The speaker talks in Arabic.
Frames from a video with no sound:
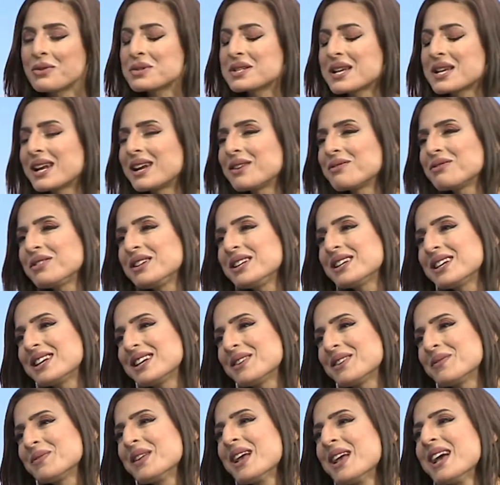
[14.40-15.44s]
وسهلا فيك
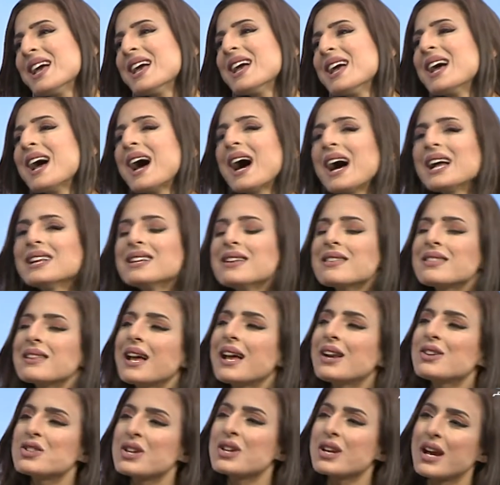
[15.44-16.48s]
اهلا فيك حديثنا
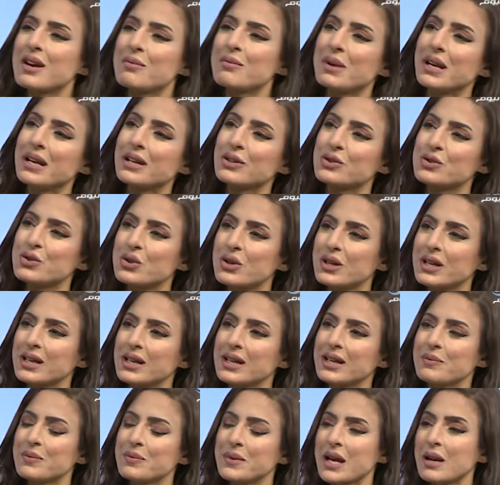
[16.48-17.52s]
عن الجرائم
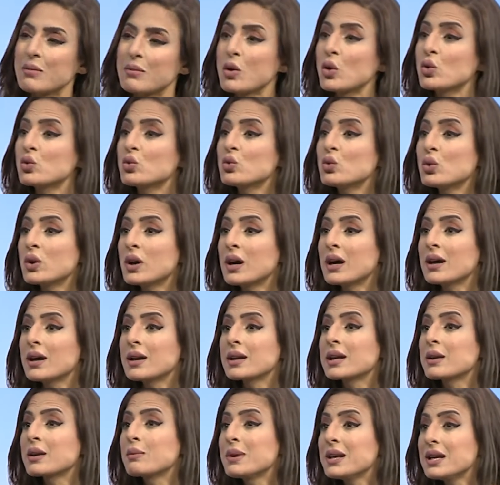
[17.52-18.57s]
الالكترونيه يعني الموضوع
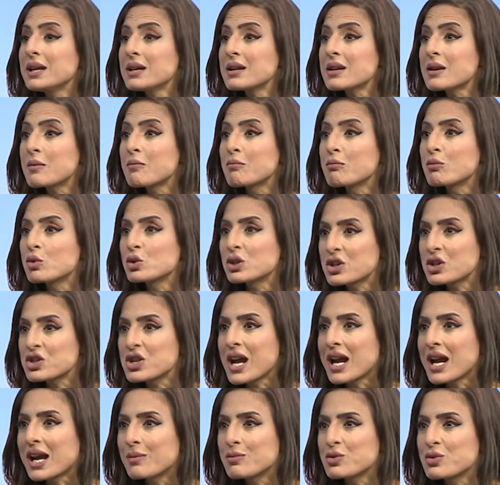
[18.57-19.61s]
كبير
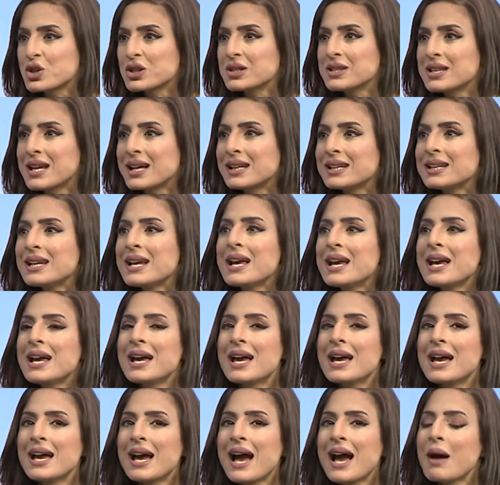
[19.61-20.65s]
متشعب جدا
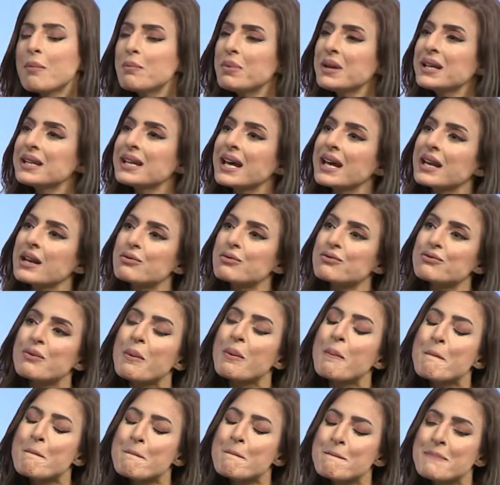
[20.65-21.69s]
آه، حابين نعرف
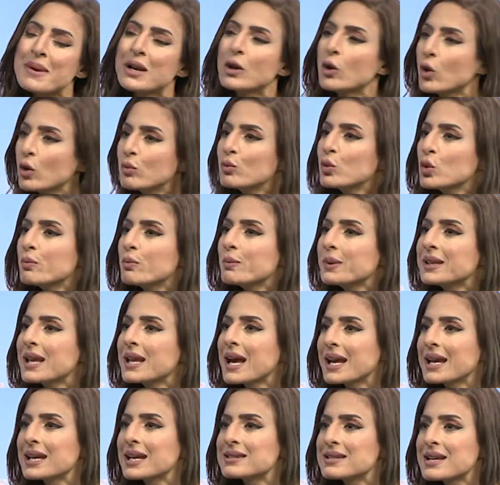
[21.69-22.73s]
بالعموم
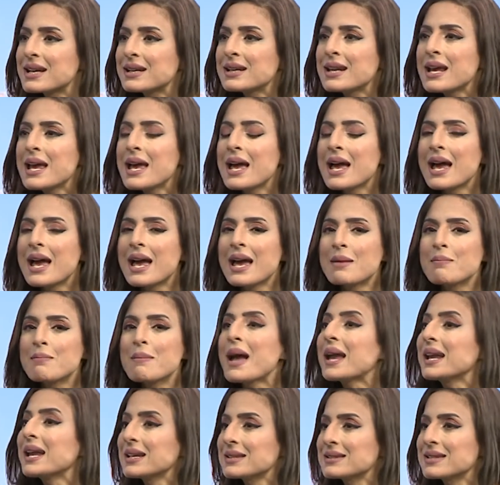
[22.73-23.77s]
بدايه آه،
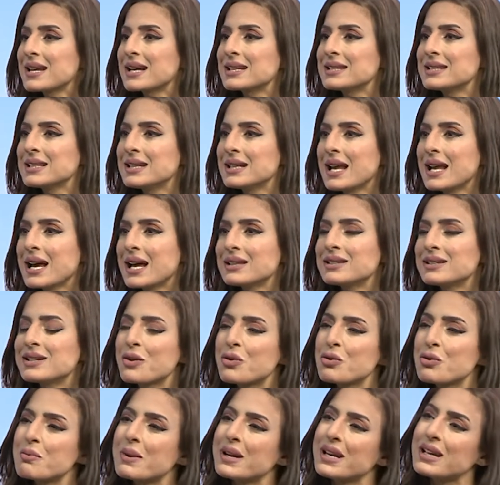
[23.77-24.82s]
ما هي التعديلات
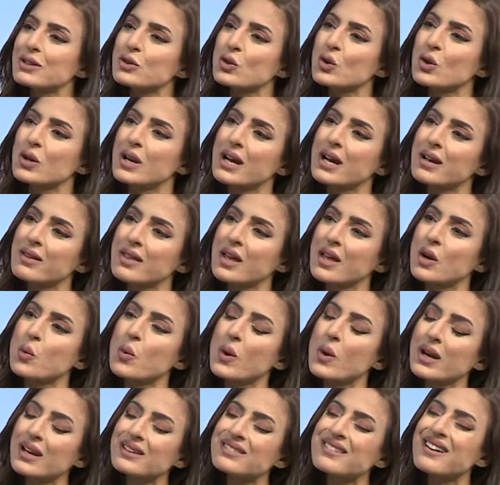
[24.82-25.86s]
ثم ندخل اكثر
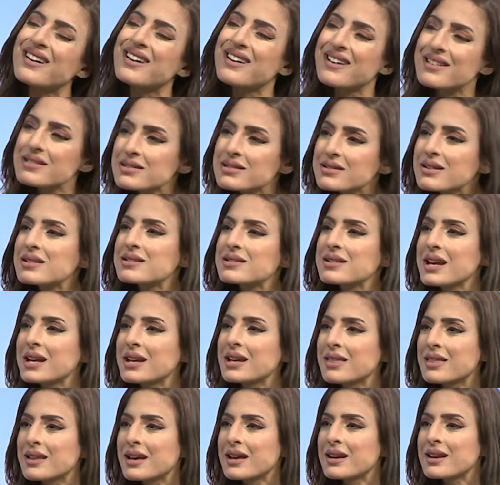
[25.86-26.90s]
ونتخصص
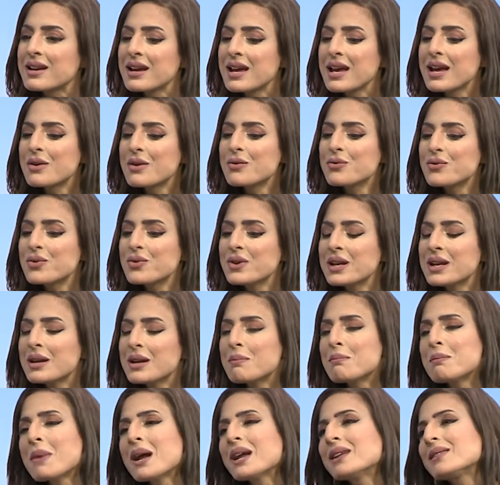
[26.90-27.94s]
اكثر في
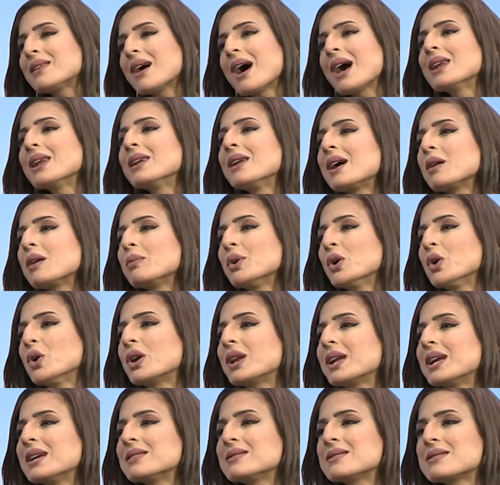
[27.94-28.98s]
ما يتعلق
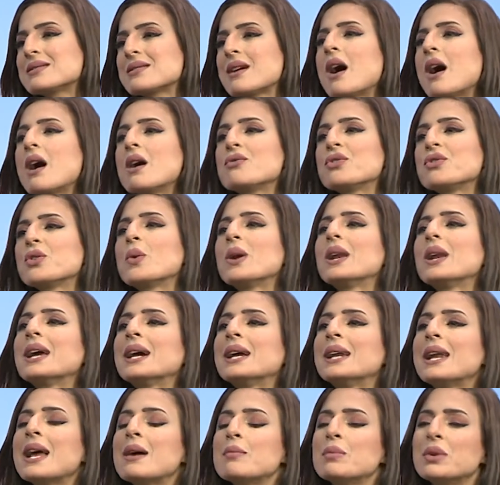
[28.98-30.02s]
بحريه الصحافي
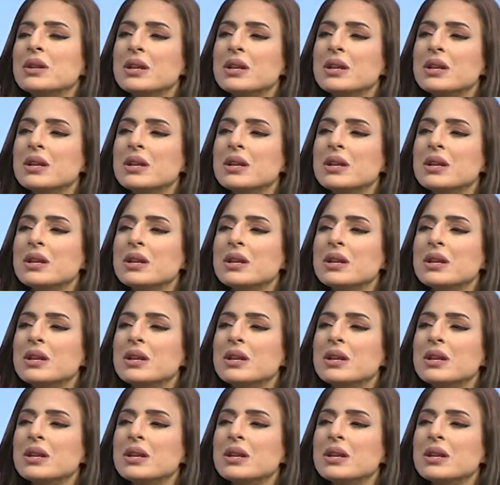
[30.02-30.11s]
والاعلامي